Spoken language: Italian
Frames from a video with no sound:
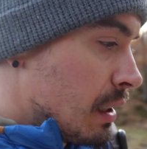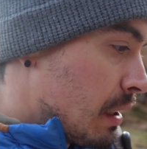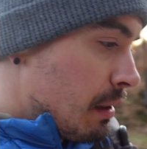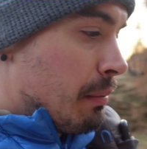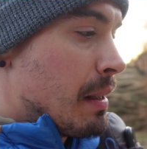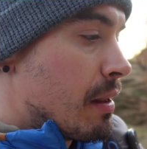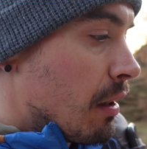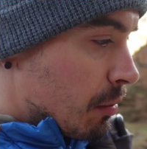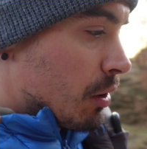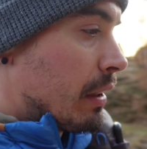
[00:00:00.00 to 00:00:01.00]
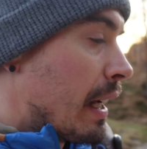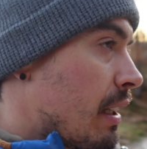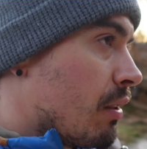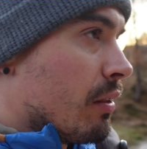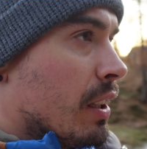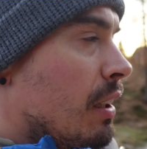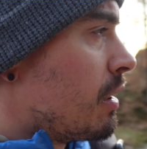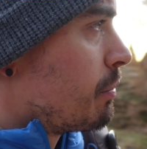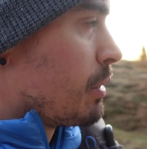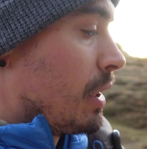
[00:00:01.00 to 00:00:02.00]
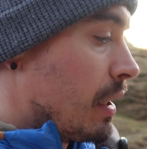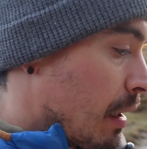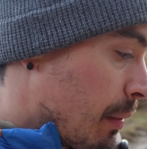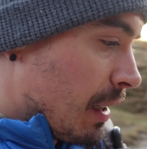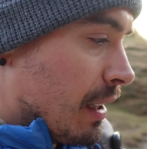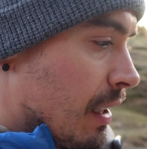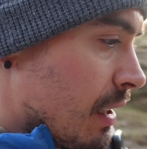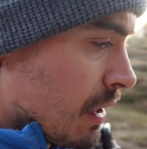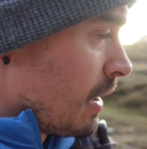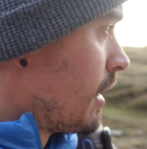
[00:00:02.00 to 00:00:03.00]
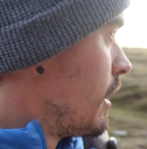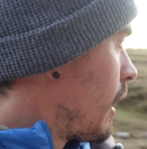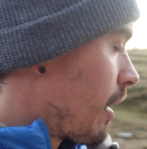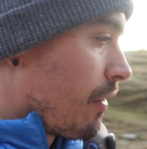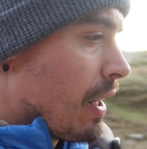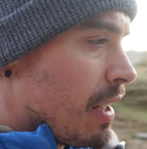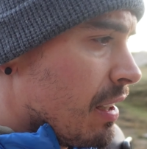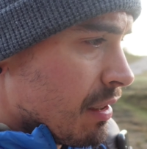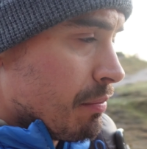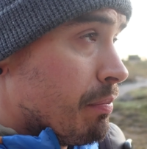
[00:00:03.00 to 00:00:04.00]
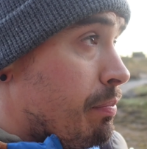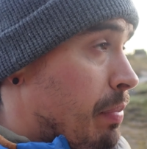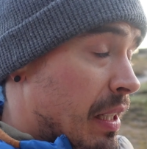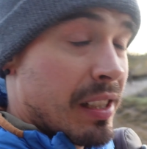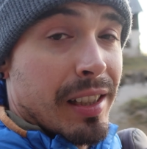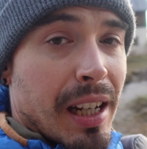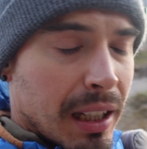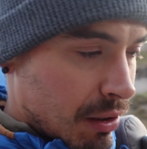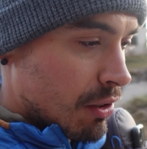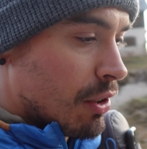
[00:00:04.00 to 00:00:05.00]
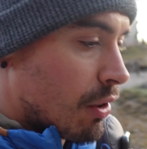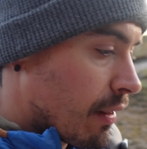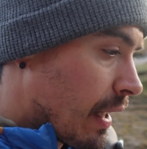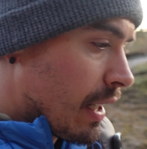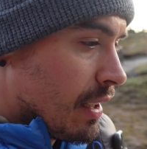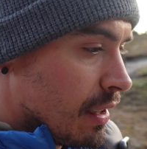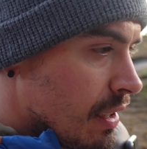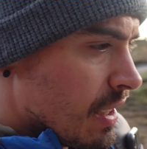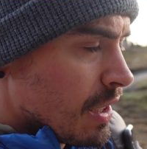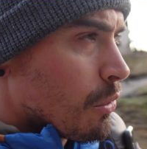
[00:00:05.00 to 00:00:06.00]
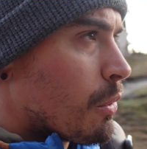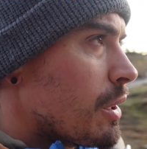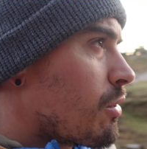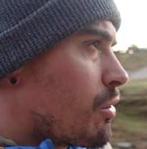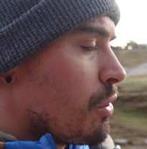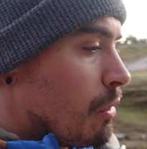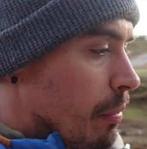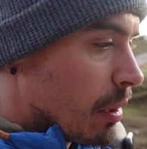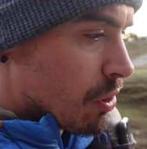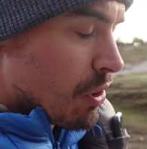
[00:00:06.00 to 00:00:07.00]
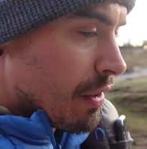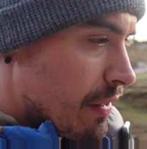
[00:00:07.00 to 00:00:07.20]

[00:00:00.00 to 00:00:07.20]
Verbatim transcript: in mezzo alle montagne dove ipoteticamente avrei pensato di trovare 4-5 persone